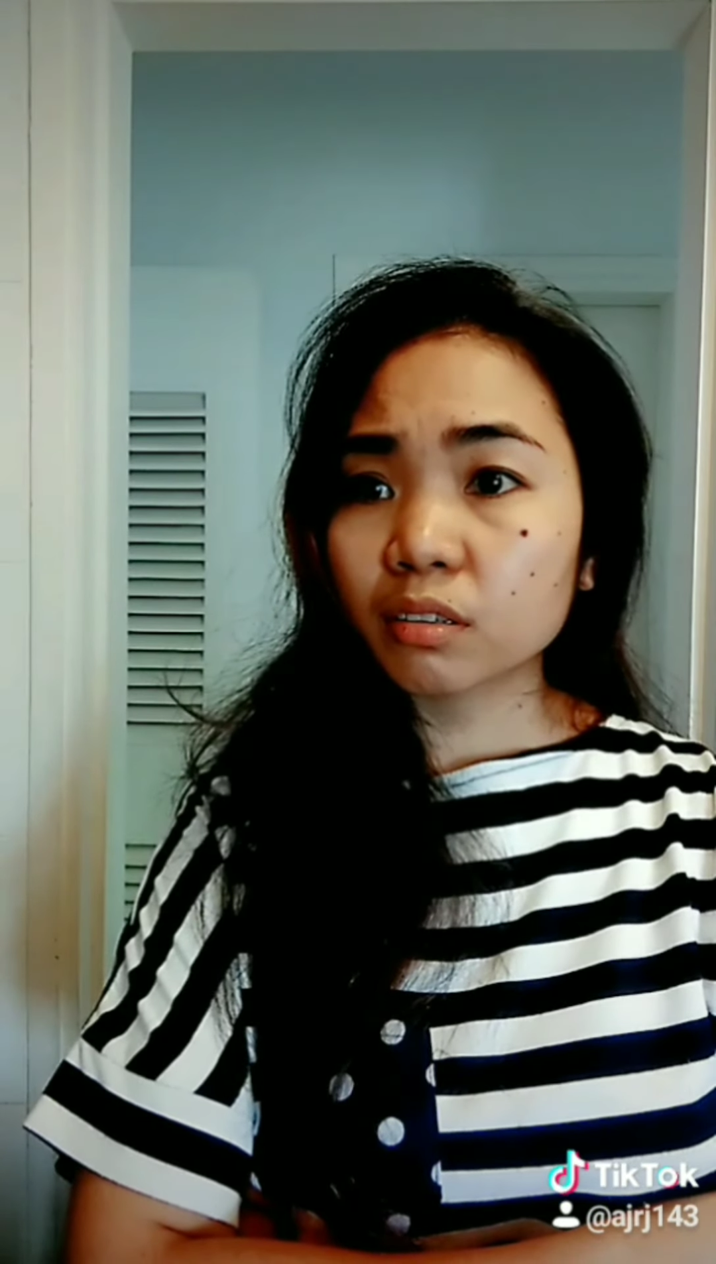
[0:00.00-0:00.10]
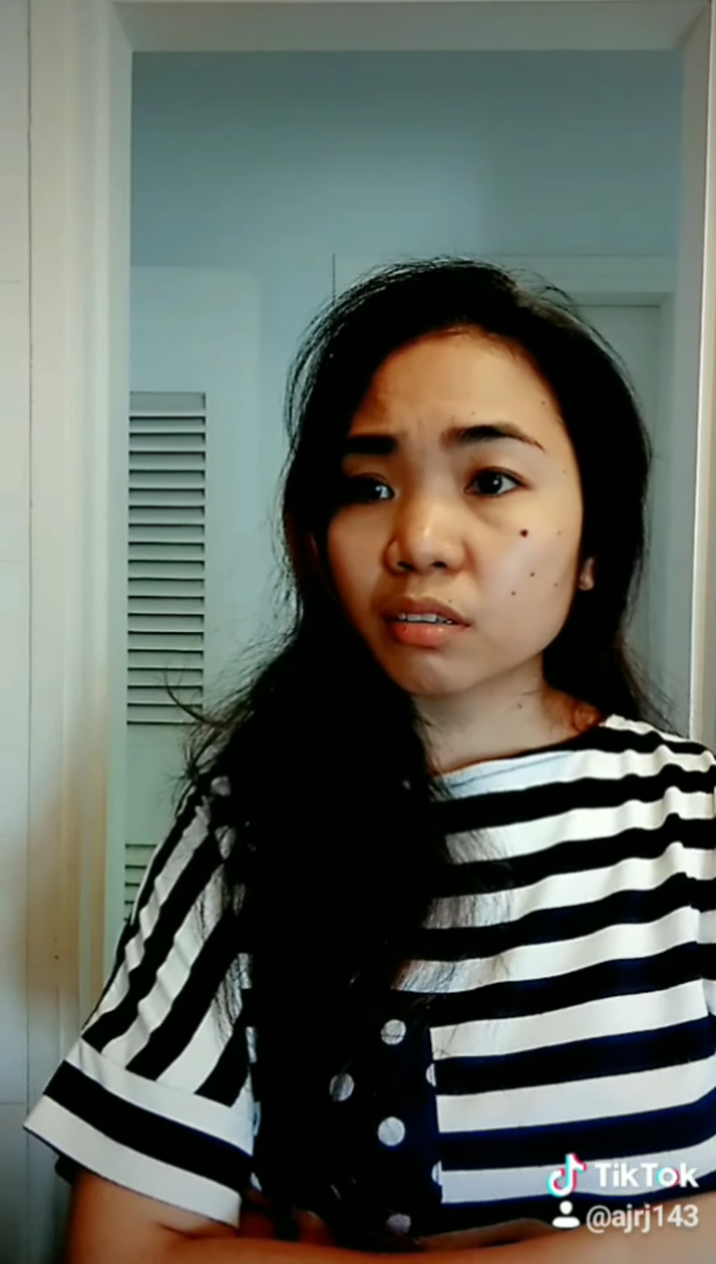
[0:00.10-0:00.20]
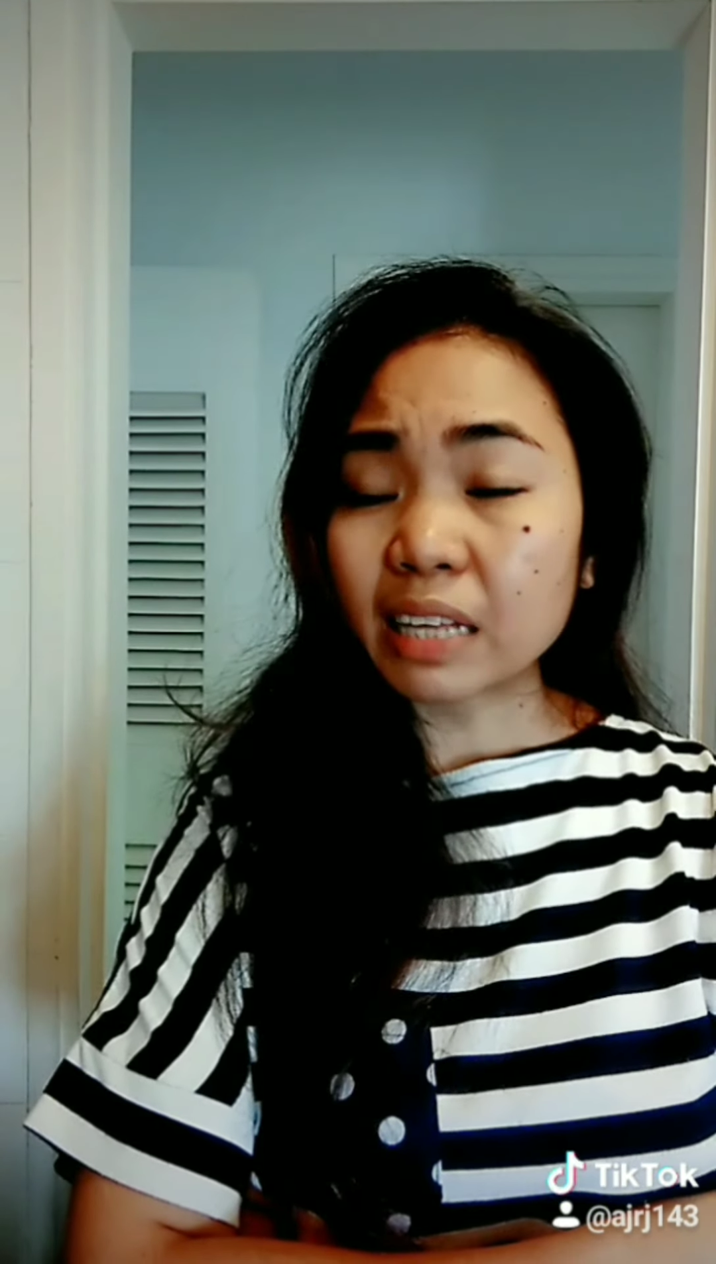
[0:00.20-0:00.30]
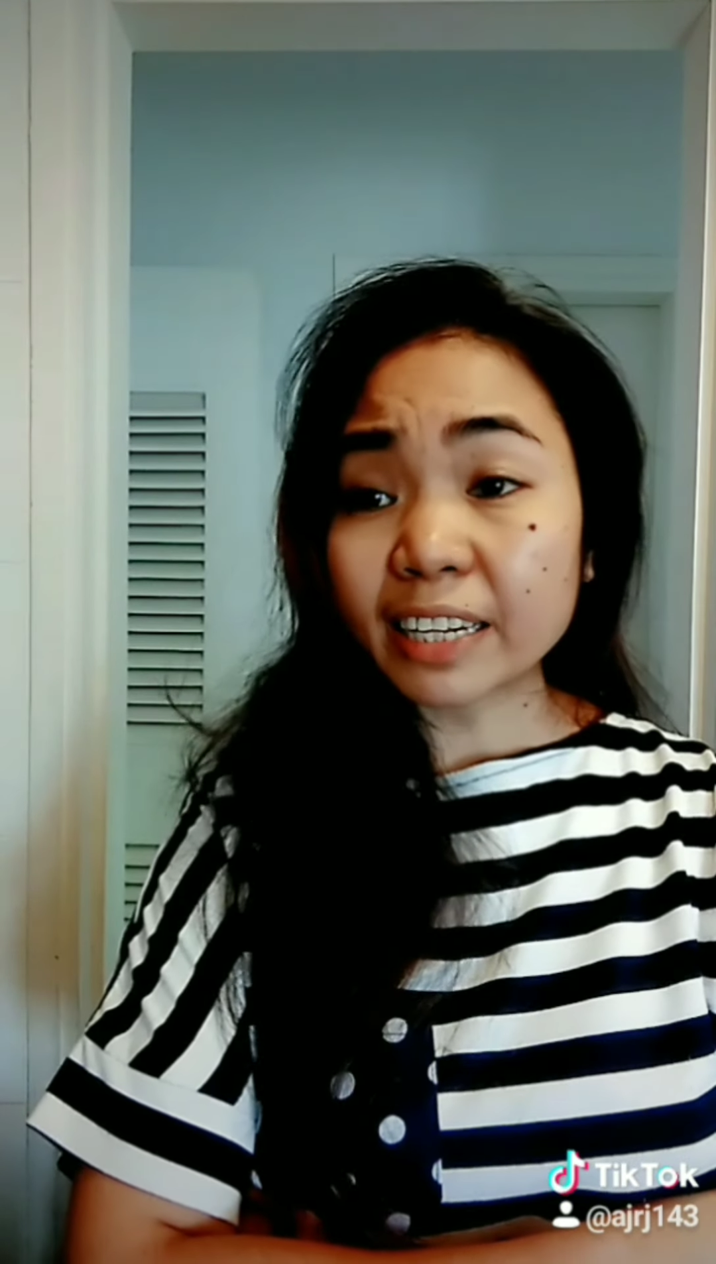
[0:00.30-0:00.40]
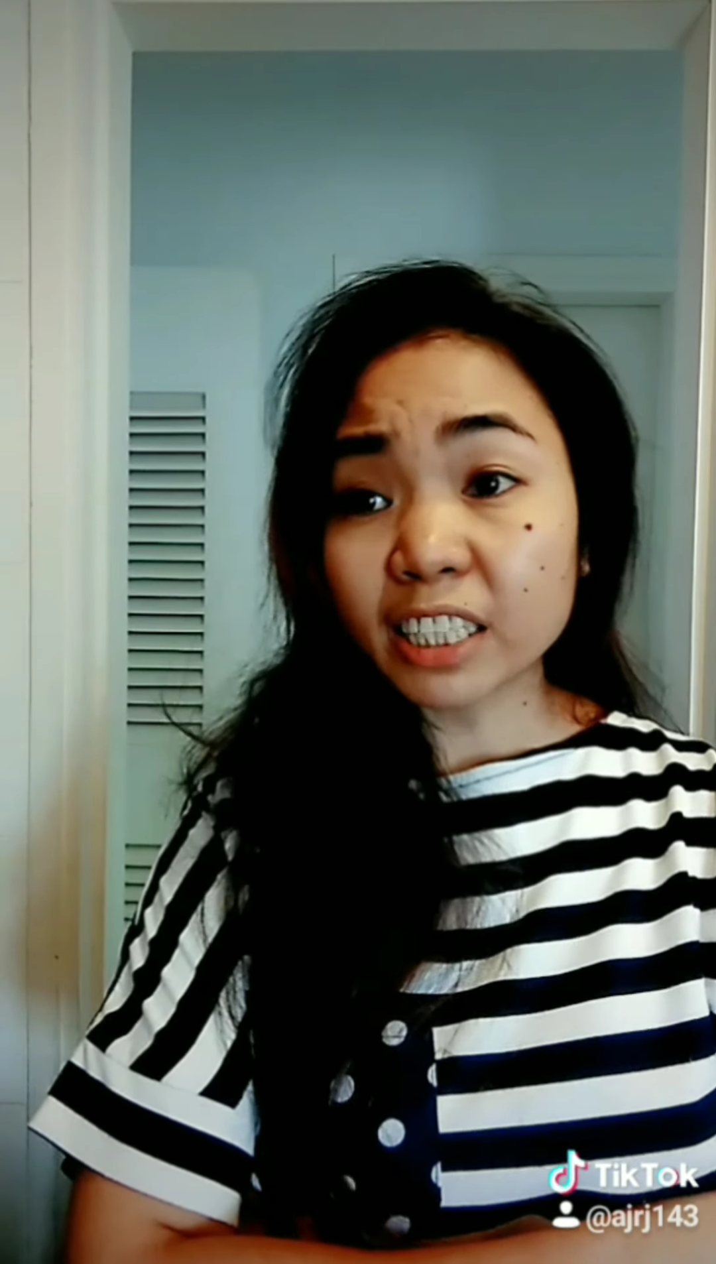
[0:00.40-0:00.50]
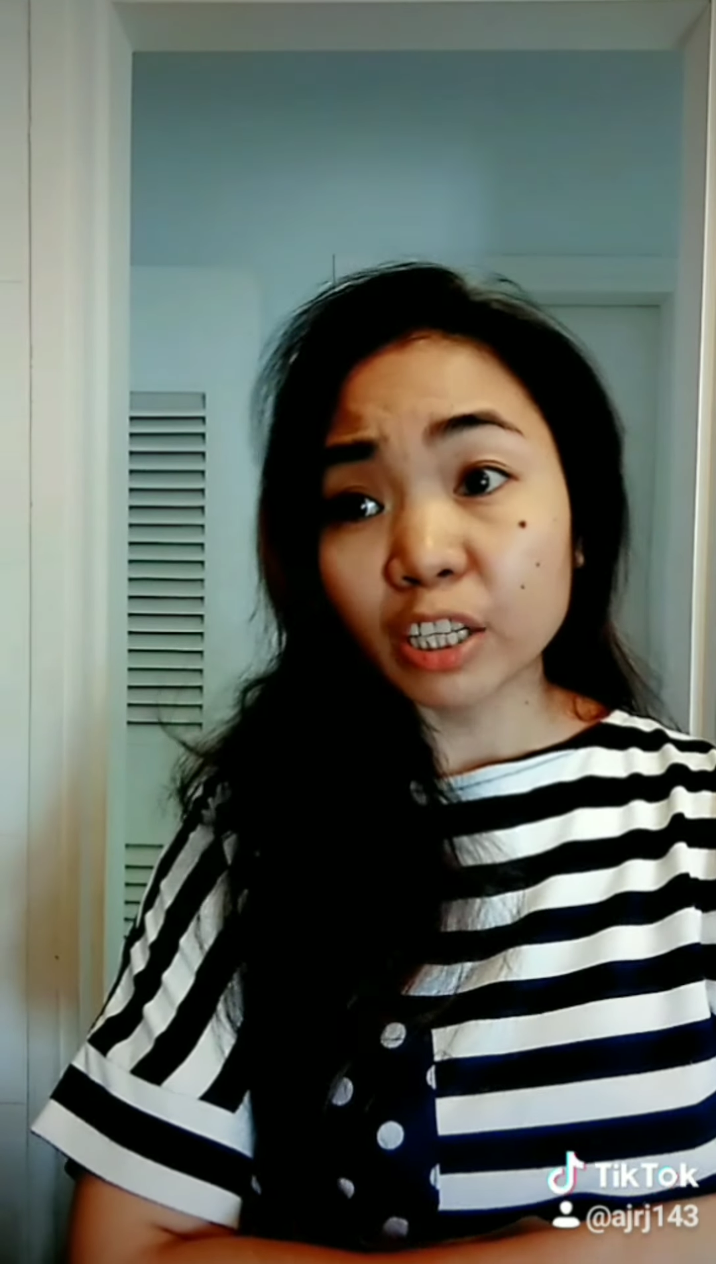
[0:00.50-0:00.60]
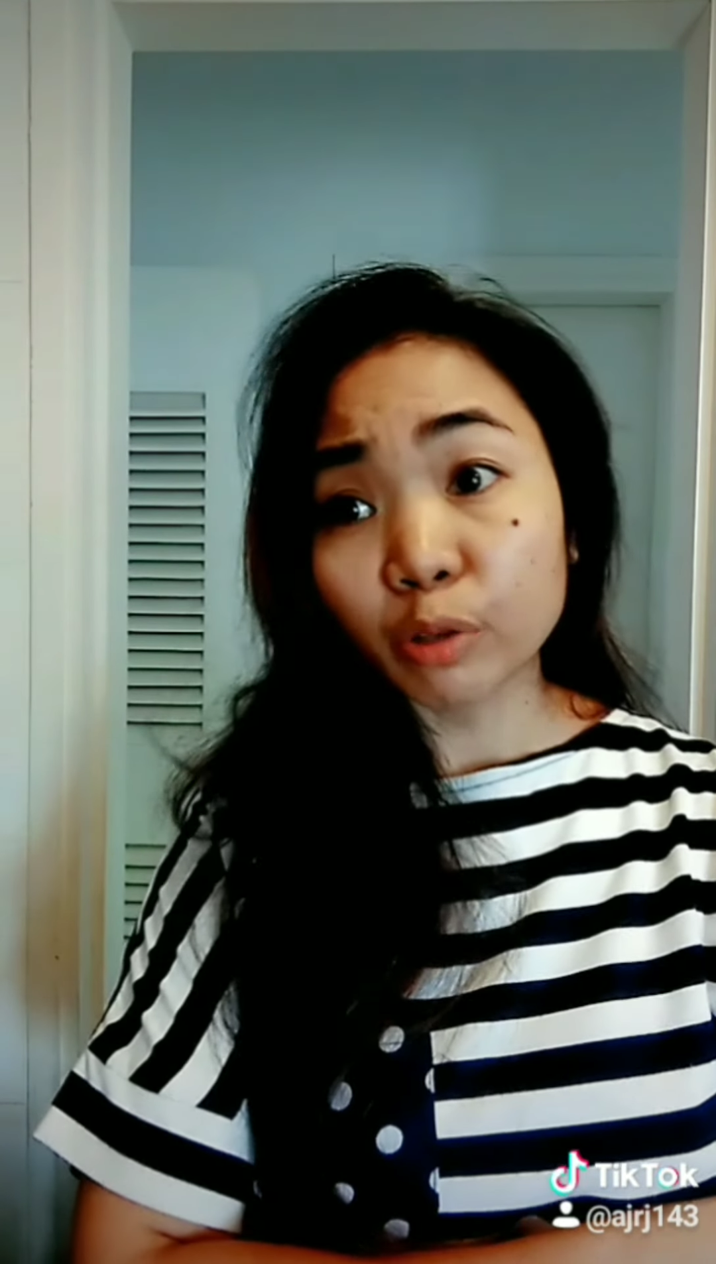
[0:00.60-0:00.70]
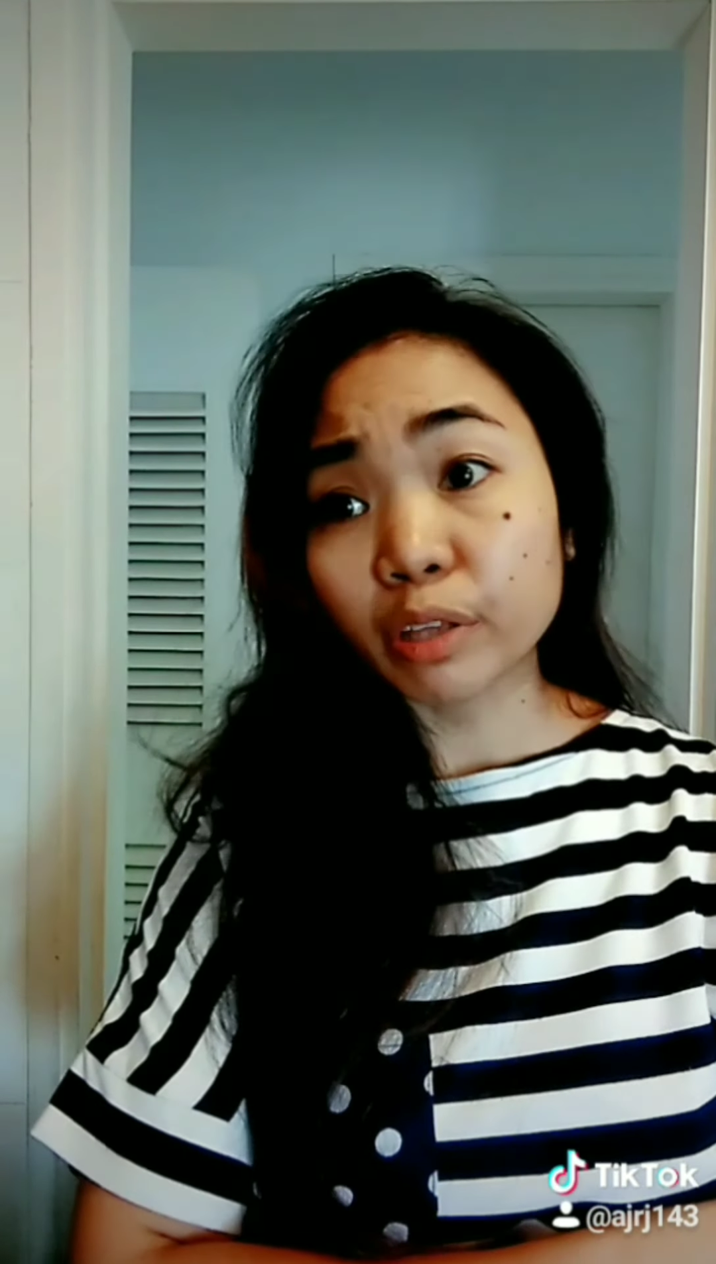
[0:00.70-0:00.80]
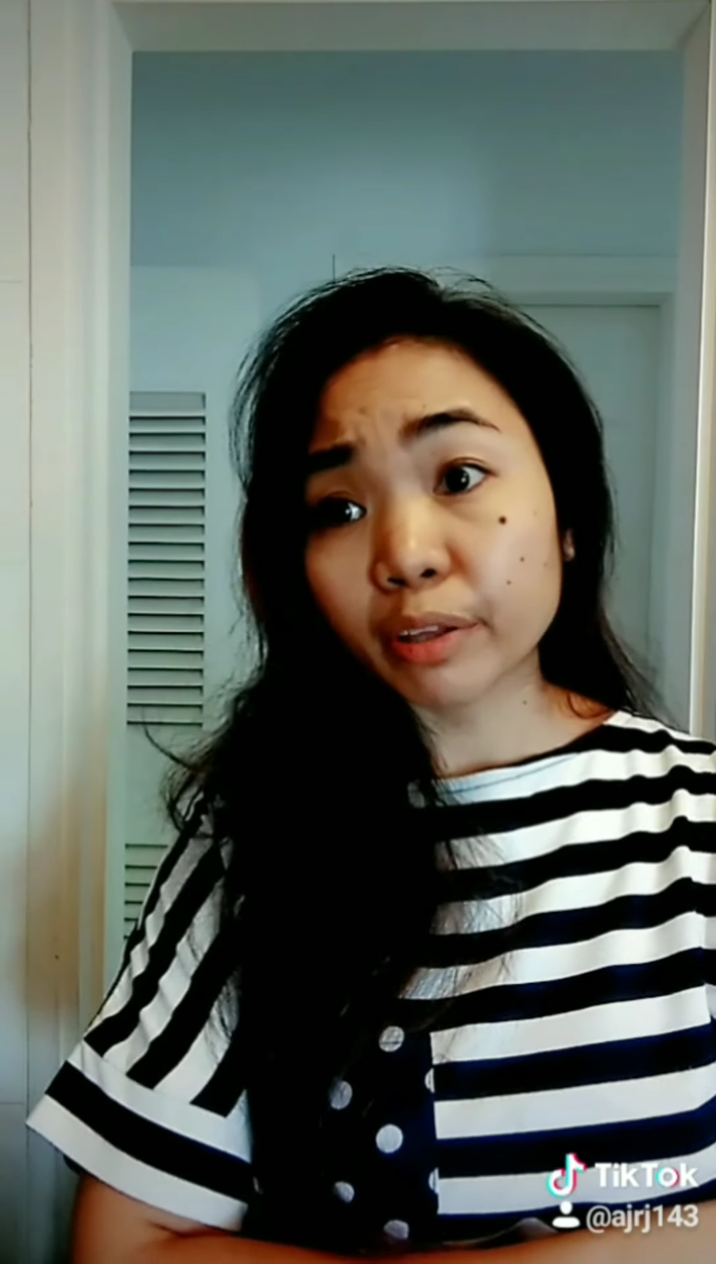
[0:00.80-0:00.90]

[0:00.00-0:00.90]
Sana hindi na lang